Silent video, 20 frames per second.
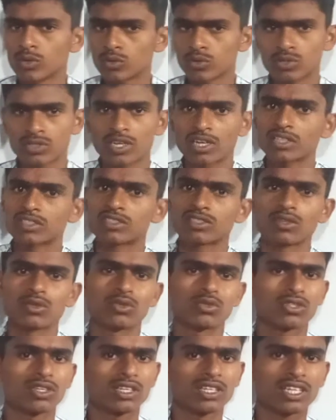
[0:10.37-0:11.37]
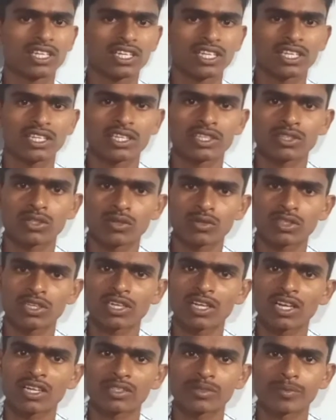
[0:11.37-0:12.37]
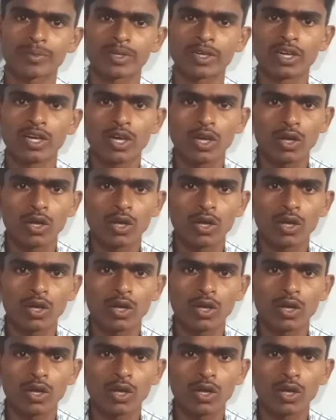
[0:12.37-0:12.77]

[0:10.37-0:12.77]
उसका सोल्यूशन देखेंगे चौथे क्लास में